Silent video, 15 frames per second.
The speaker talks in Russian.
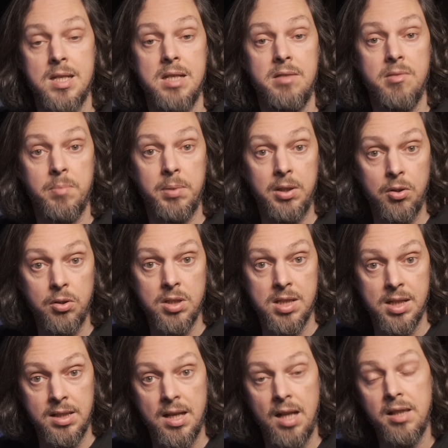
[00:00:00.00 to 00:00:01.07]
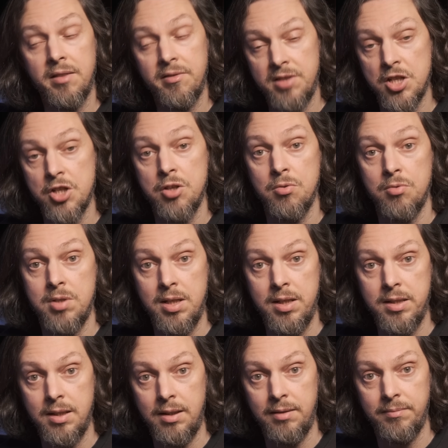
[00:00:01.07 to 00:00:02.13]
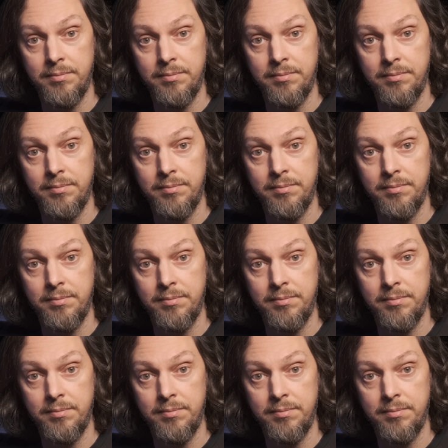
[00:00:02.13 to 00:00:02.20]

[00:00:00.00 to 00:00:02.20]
если вы подаете сигнал на внешний усилитель.